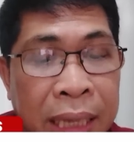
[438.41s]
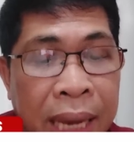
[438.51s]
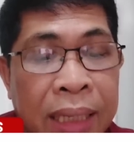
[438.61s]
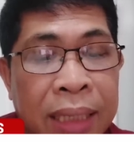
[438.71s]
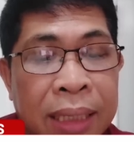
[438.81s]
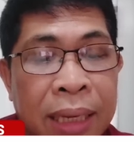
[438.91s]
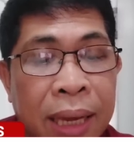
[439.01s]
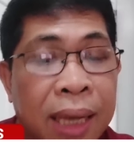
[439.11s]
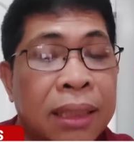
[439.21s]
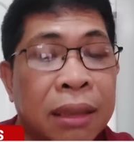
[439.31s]
Yes,
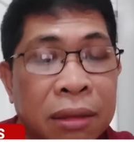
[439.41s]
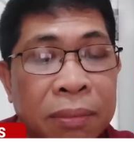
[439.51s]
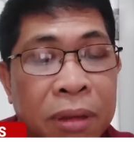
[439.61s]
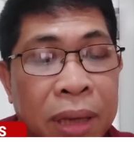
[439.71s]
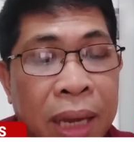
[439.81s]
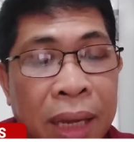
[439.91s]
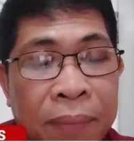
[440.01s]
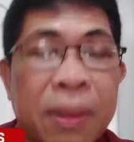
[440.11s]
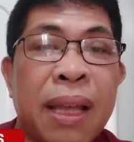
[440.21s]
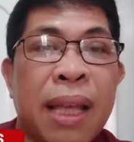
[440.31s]
as of
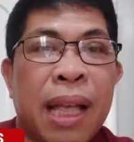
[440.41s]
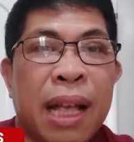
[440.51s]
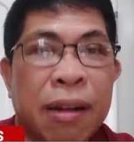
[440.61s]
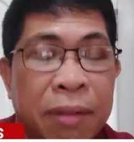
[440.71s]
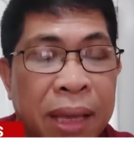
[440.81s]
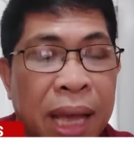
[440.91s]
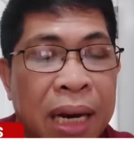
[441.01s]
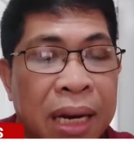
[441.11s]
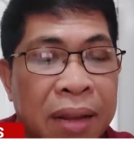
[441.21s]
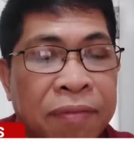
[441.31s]
today, we
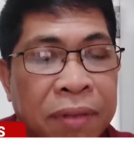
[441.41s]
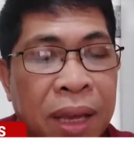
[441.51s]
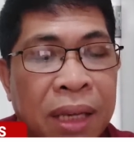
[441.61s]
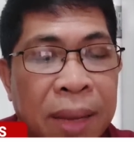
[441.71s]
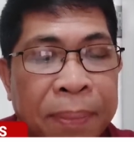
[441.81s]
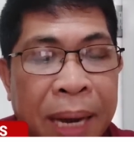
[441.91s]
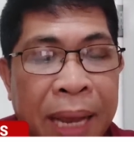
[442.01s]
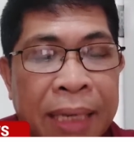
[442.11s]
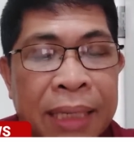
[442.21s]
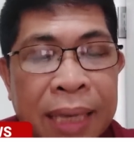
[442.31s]
are lifting the
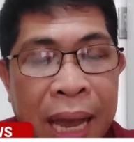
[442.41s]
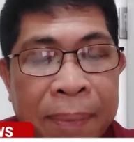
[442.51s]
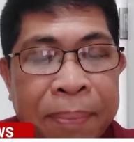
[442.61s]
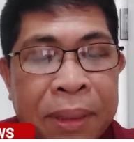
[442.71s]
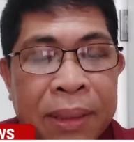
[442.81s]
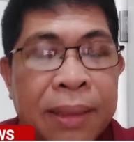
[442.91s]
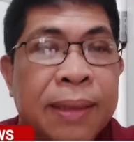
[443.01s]
price caps